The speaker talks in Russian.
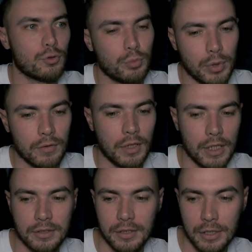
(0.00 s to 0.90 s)
тут
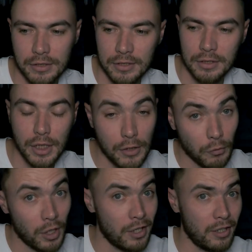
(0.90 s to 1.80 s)
появляется Ростислав,
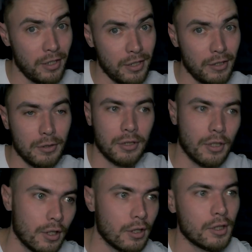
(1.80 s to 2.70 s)
хей-хей,
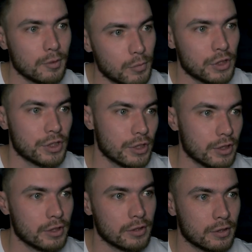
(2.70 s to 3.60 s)
мы
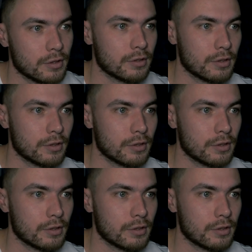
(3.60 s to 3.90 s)
же